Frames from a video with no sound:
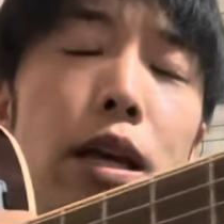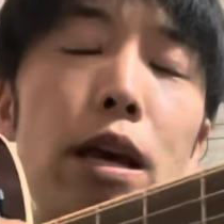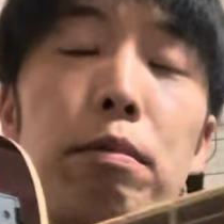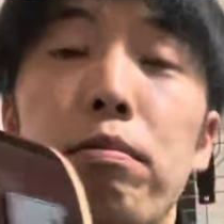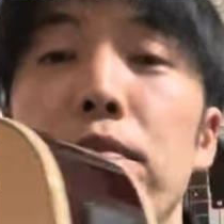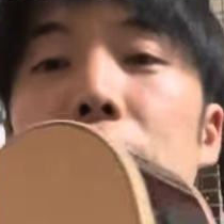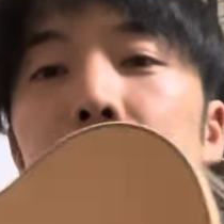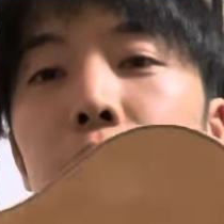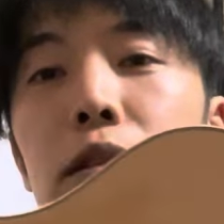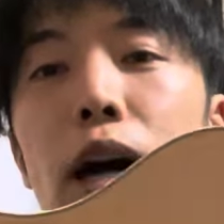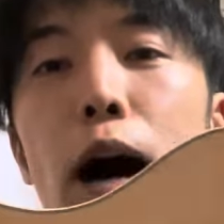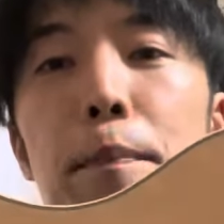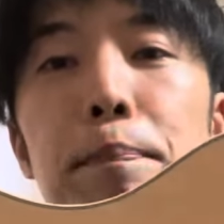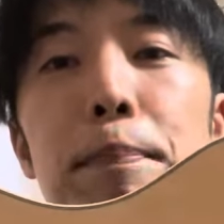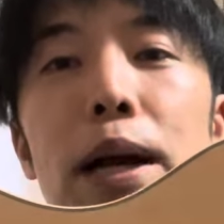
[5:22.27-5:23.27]

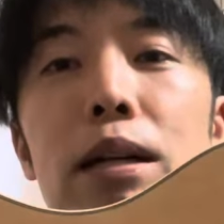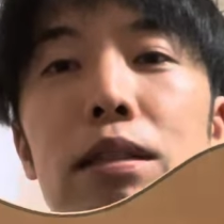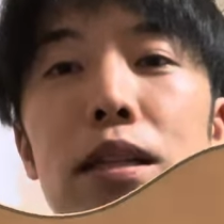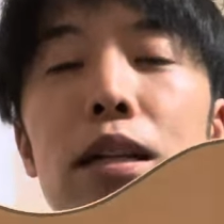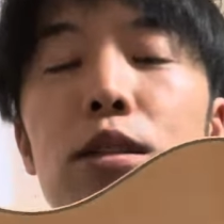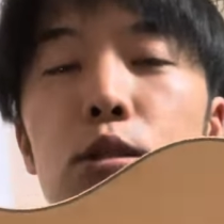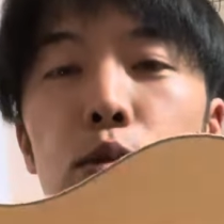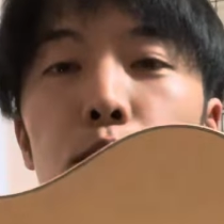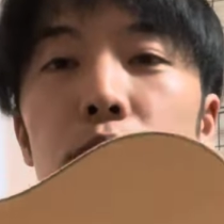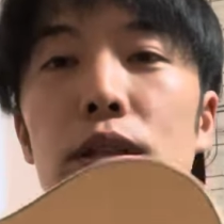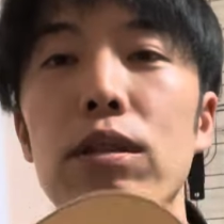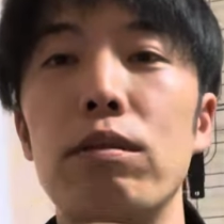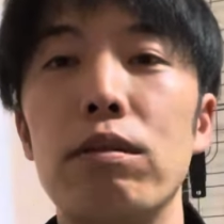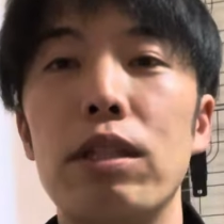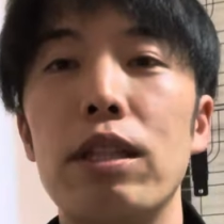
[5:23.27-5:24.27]
FS830 って
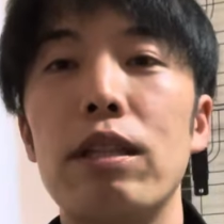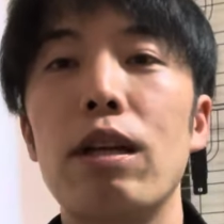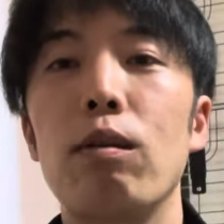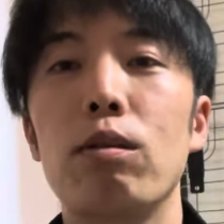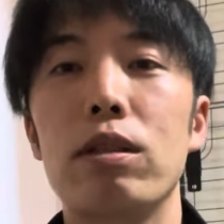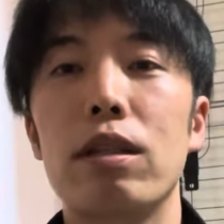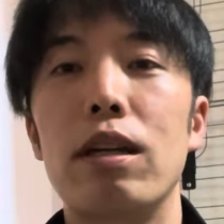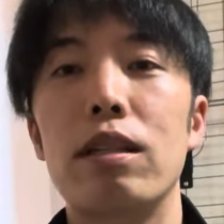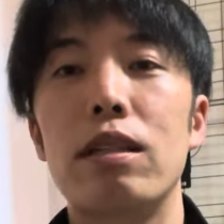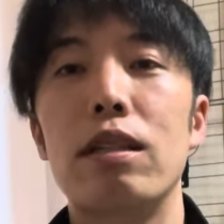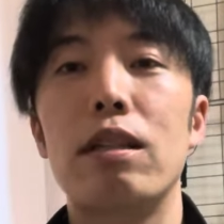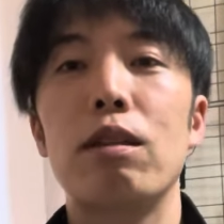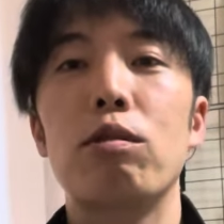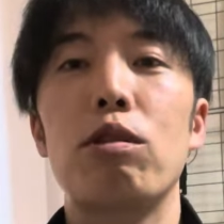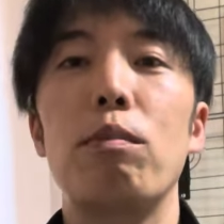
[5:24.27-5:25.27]
いうギターを使って
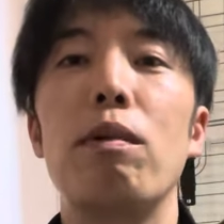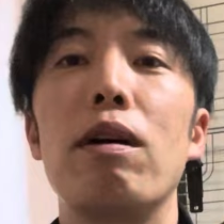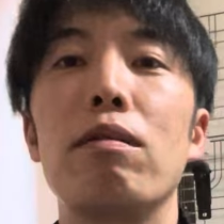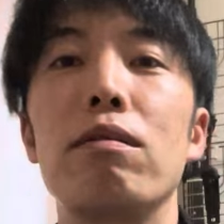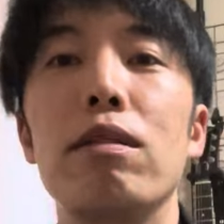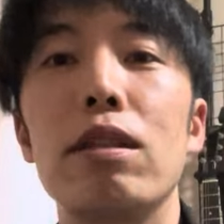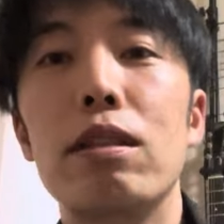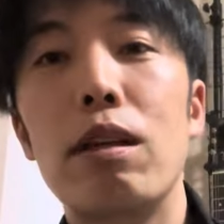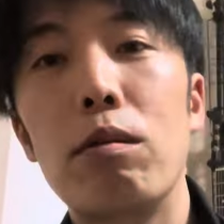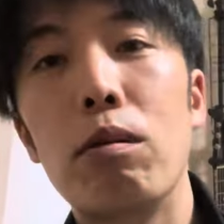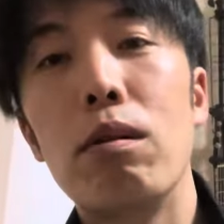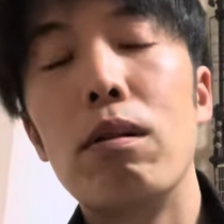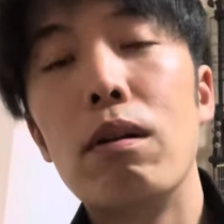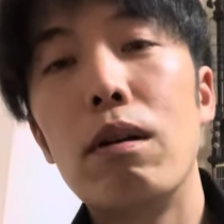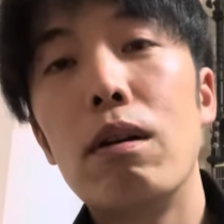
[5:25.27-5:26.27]
た時もあるんですけど
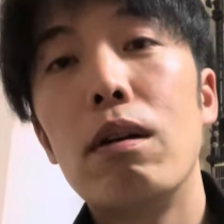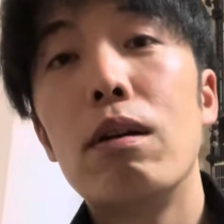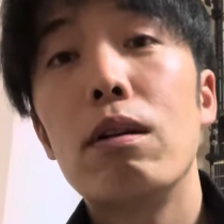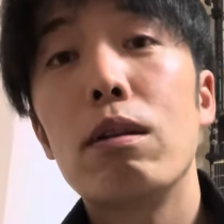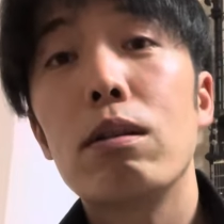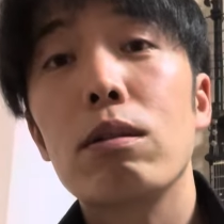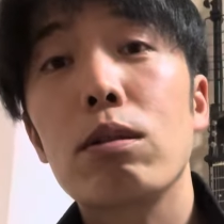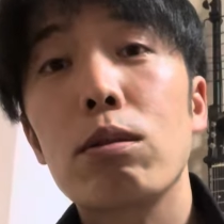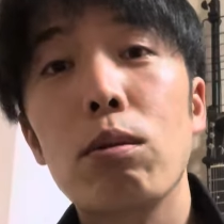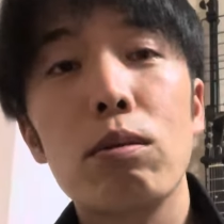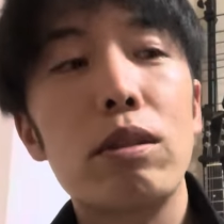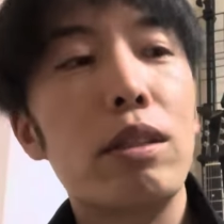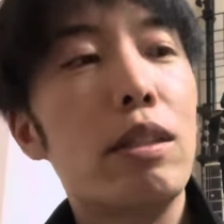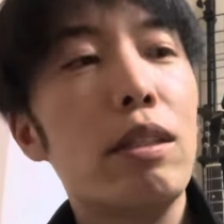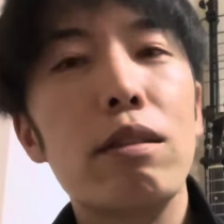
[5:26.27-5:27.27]
そっ
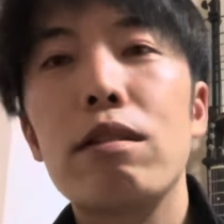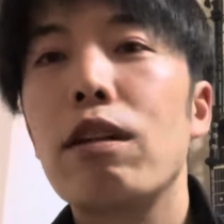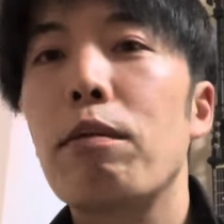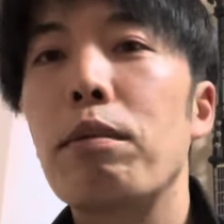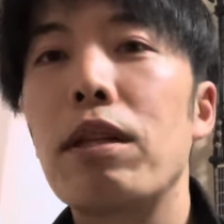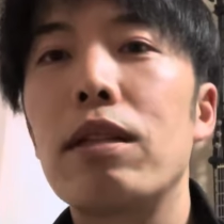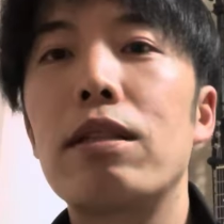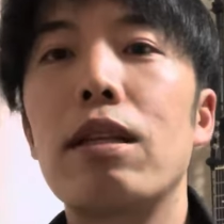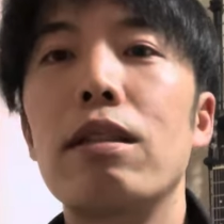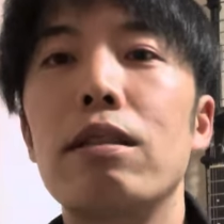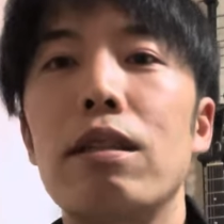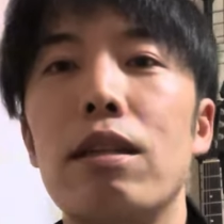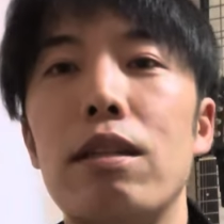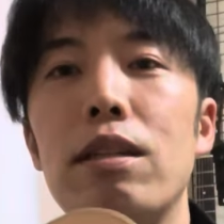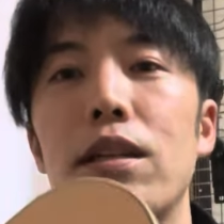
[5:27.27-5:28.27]
ちに比べて全
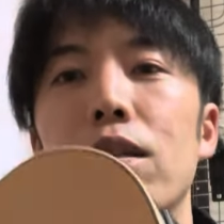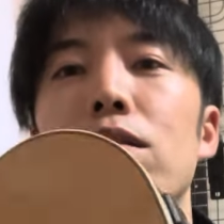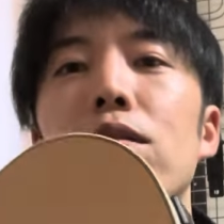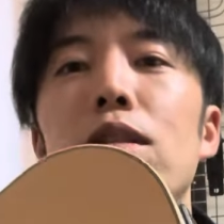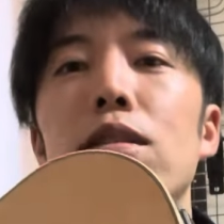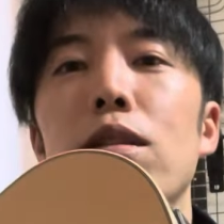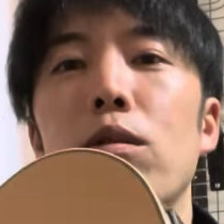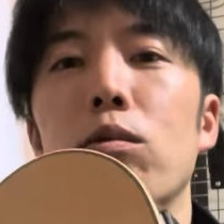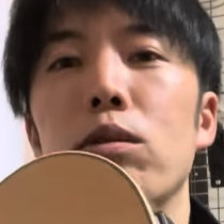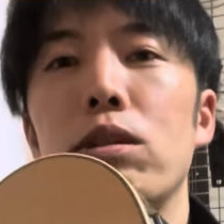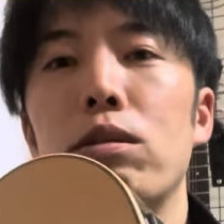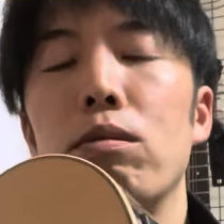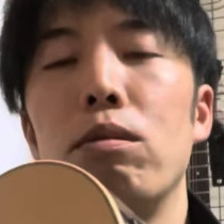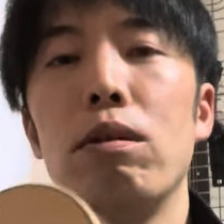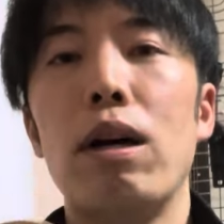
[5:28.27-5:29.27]
然弾きやすいですねこっち
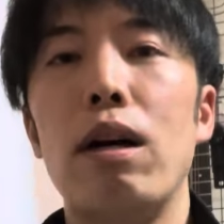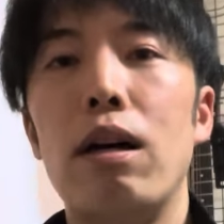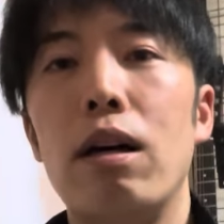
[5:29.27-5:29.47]
の方が